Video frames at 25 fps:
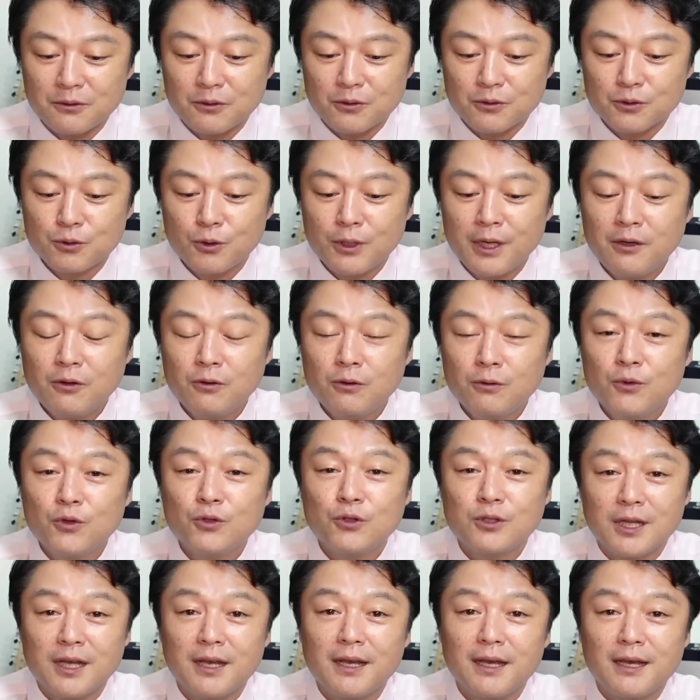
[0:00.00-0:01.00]
のそれを
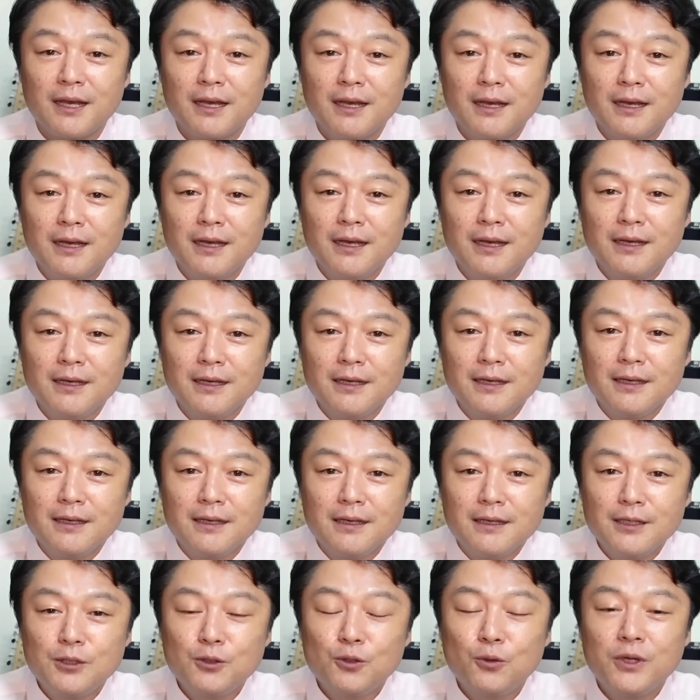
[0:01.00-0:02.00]
もって
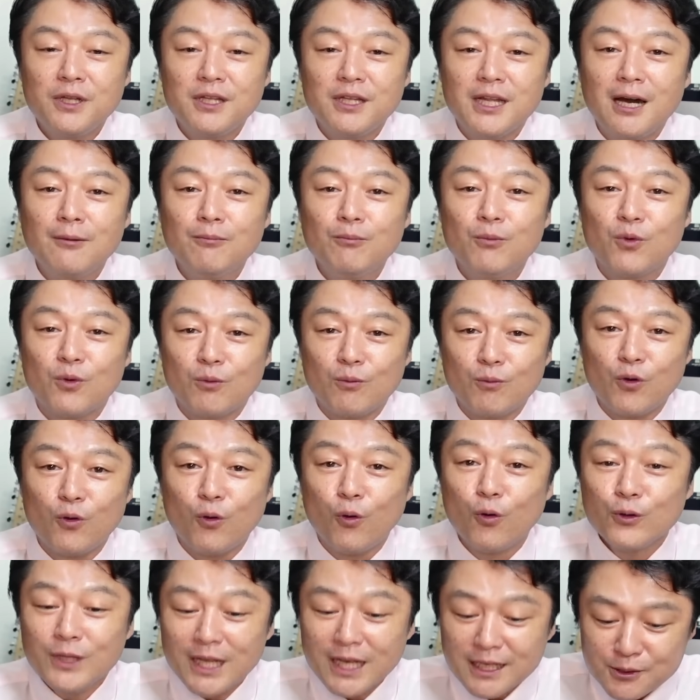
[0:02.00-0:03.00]
一人何問も
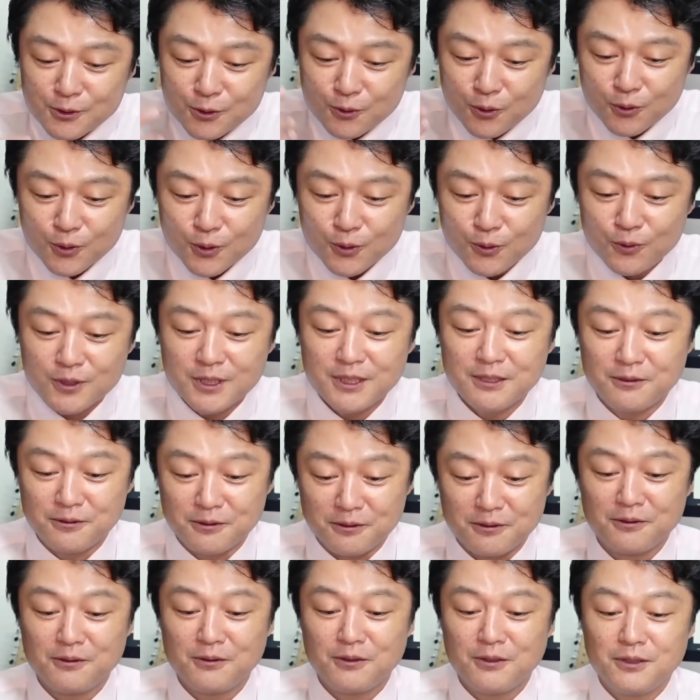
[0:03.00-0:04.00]
同じことを聞
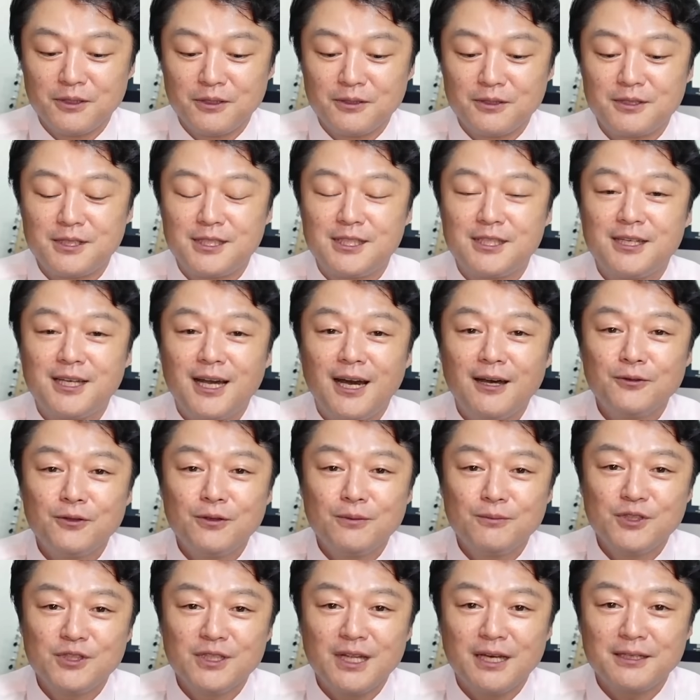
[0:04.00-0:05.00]
く時間
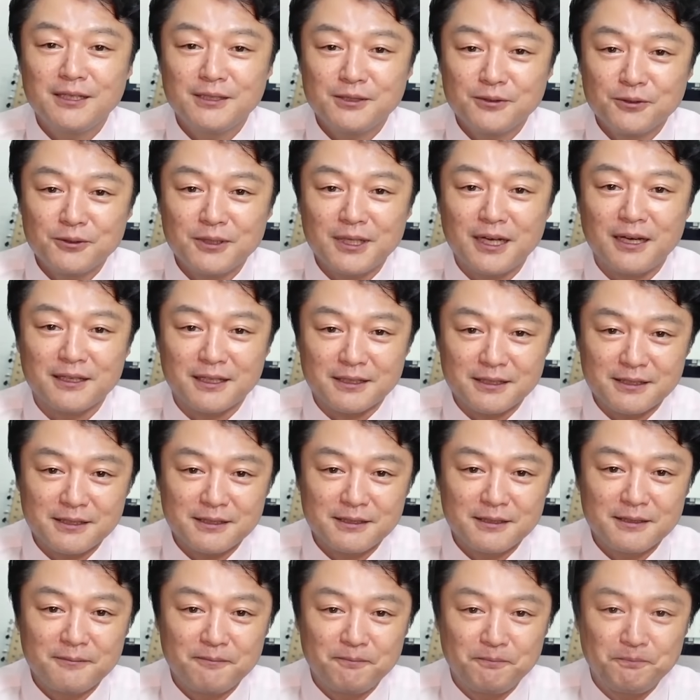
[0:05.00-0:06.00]
の無駄でしょって話